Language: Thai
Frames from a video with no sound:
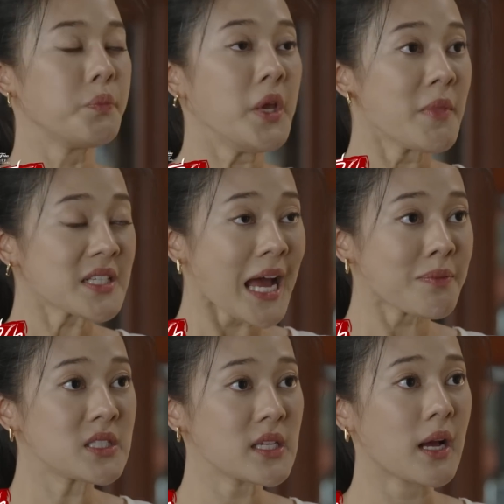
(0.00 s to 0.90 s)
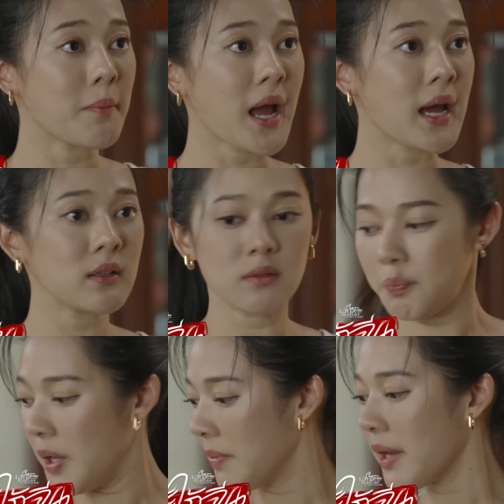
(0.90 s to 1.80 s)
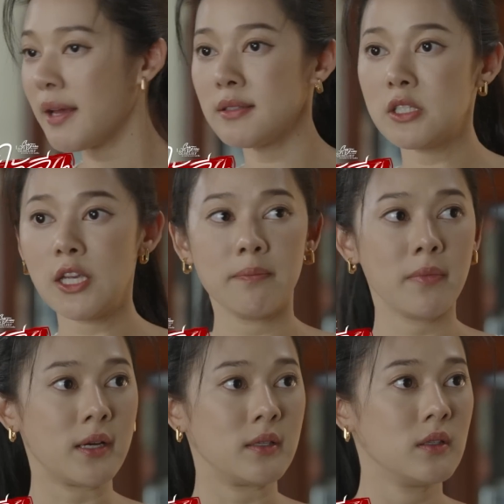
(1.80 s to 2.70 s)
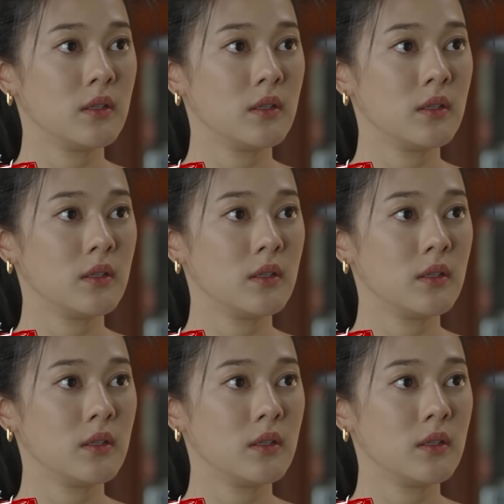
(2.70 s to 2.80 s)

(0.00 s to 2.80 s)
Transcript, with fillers: พิมไม่ทราบจริงๆค่ะม้าพิมแค่ชิมอ่ะ